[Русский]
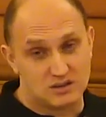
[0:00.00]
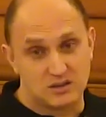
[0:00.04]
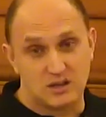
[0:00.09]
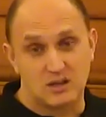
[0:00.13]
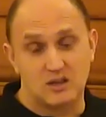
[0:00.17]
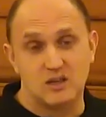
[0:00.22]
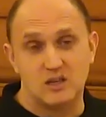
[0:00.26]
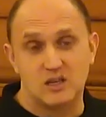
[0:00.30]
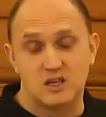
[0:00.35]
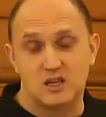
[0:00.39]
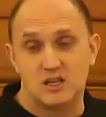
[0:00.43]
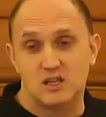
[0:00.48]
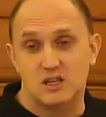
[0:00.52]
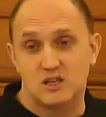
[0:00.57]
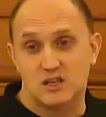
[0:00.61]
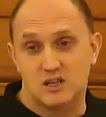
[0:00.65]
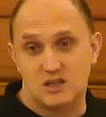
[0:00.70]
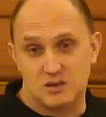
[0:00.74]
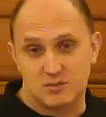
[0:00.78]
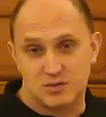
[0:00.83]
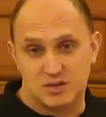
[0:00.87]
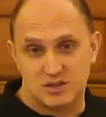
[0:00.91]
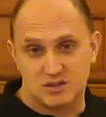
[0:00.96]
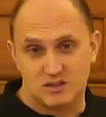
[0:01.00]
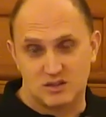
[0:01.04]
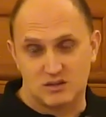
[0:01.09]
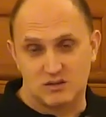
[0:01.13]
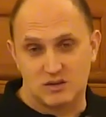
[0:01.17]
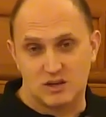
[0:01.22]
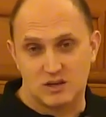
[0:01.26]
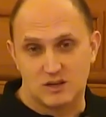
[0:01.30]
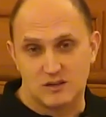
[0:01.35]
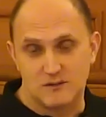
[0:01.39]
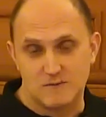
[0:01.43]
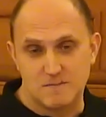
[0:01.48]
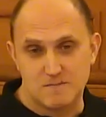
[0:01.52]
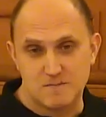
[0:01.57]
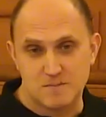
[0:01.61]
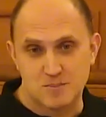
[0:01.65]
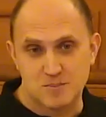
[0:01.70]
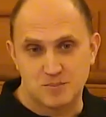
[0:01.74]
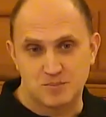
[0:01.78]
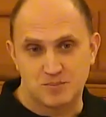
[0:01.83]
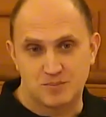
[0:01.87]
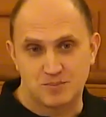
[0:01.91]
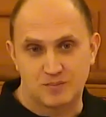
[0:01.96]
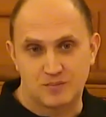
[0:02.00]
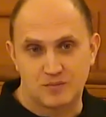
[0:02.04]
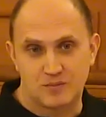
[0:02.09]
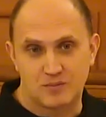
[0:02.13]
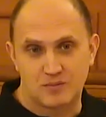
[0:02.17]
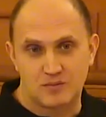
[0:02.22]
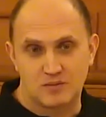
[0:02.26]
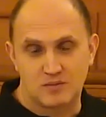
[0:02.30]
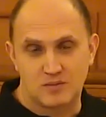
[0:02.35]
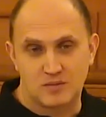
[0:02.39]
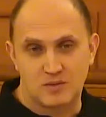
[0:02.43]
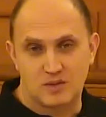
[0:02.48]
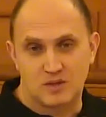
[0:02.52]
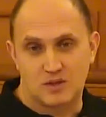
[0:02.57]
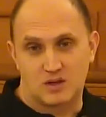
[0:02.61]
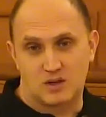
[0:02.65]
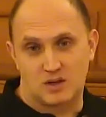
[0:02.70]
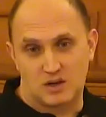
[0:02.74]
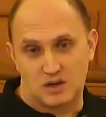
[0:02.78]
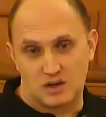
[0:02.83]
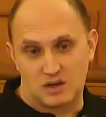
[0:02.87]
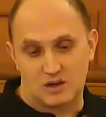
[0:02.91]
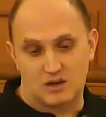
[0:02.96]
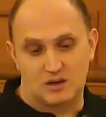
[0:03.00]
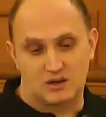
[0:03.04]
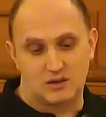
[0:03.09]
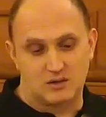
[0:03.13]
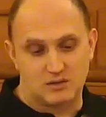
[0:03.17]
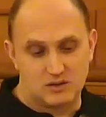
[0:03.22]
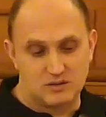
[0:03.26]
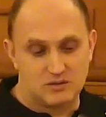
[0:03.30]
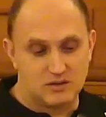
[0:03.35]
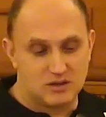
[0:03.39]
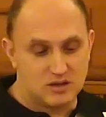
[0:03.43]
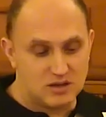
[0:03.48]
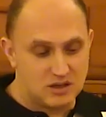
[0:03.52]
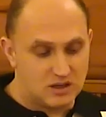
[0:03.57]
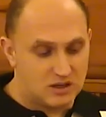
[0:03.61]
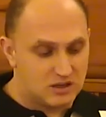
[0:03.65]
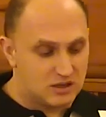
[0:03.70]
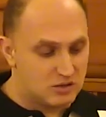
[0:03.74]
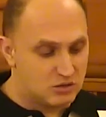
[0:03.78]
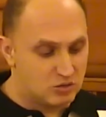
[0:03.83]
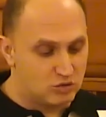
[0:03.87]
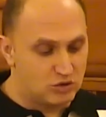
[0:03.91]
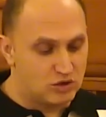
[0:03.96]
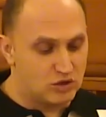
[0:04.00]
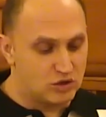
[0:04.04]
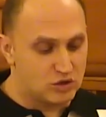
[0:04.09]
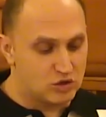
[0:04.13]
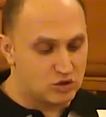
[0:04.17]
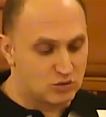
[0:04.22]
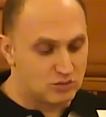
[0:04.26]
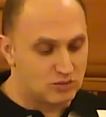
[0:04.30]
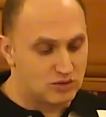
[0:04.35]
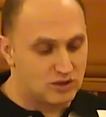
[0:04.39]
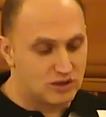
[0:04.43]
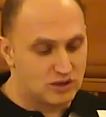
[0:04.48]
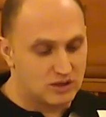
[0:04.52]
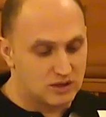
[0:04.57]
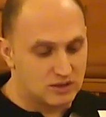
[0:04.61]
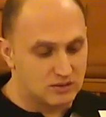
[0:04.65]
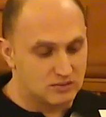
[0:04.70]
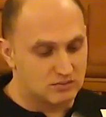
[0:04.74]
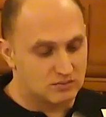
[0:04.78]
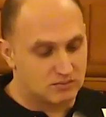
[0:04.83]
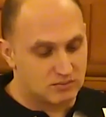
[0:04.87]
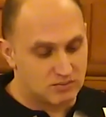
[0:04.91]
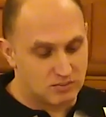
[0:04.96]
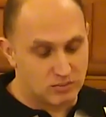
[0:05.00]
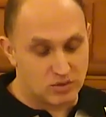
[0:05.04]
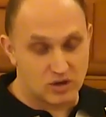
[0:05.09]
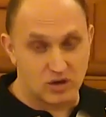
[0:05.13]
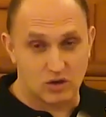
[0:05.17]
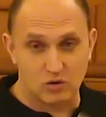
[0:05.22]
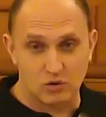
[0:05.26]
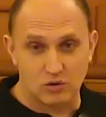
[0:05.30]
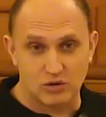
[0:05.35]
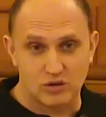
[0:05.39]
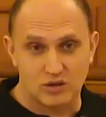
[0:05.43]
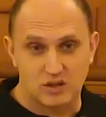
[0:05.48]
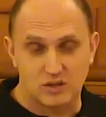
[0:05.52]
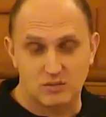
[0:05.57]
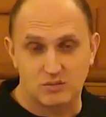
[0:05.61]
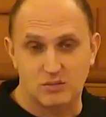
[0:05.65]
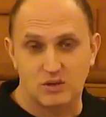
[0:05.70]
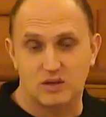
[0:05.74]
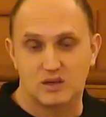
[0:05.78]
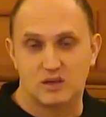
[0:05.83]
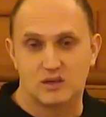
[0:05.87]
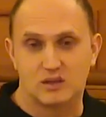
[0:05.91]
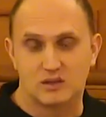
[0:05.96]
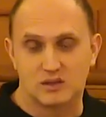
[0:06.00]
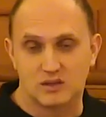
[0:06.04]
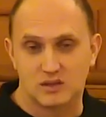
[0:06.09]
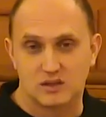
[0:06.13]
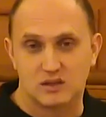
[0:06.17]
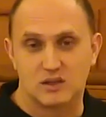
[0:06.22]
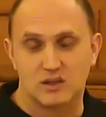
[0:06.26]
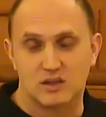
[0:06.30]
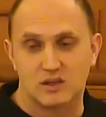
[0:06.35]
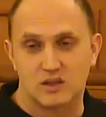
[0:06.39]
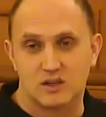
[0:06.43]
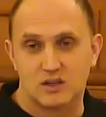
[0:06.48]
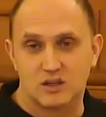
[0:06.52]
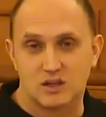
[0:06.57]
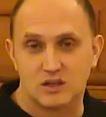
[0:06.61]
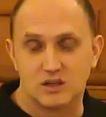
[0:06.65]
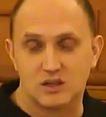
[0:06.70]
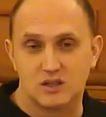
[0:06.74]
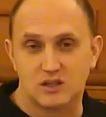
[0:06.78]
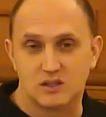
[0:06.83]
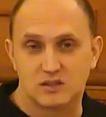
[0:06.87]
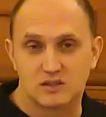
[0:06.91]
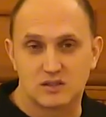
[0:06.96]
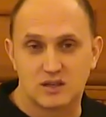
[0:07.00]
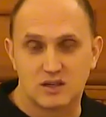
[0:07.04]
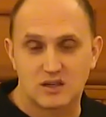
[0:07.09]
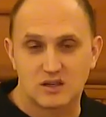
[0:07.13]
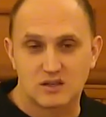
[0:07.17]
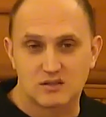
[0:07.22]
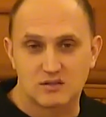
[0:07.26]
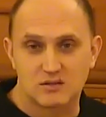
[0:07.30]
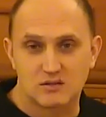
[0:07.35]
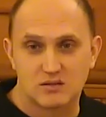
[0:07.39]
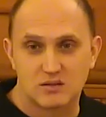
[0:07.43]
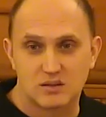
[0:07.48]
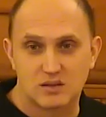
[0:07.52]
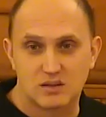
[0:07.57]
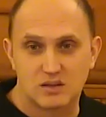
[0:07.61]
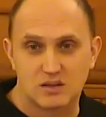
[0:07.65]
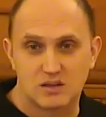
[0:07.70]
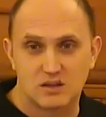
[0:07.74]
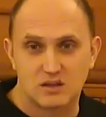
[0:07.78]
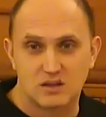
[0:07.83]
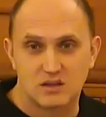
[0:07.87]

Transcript: А остальные книги не признавали. А евреи, у них еще были пророки, были книги царств.